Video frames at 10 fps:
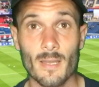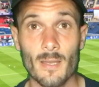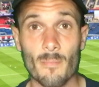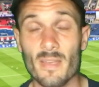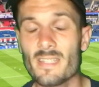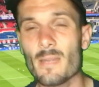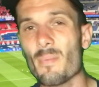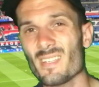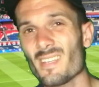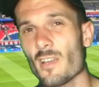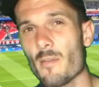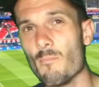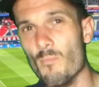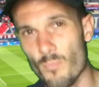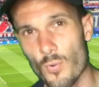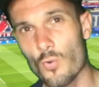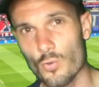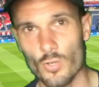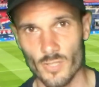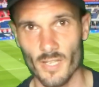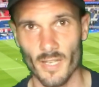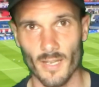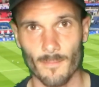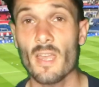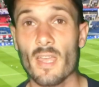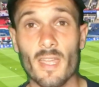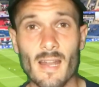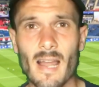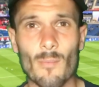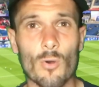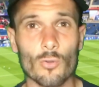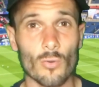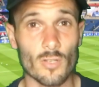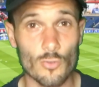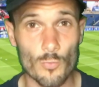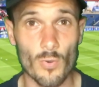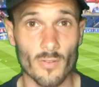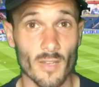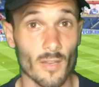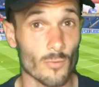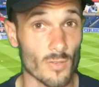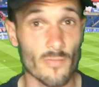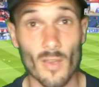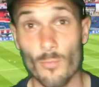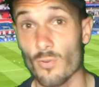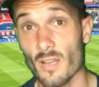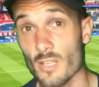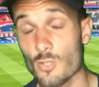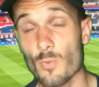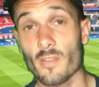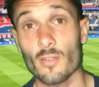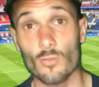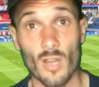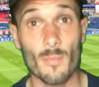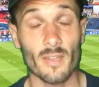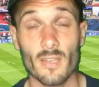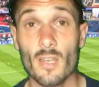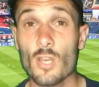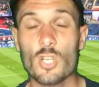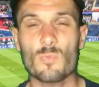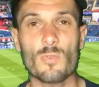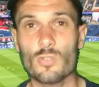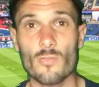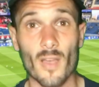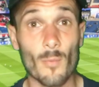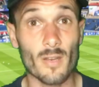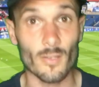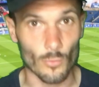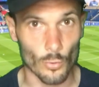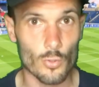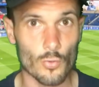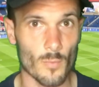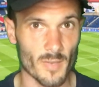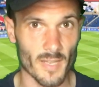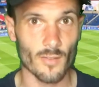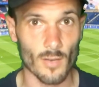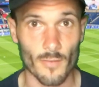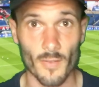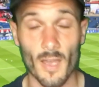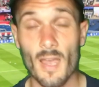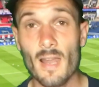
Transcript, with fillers: Mais il s'est passé quand même beaucoup de choses derrière. Et clairement, entre les supporters de Liverpool et les supporters du Real Madrid, je pense que vraiment les deux sont impliqués dans l'affaire.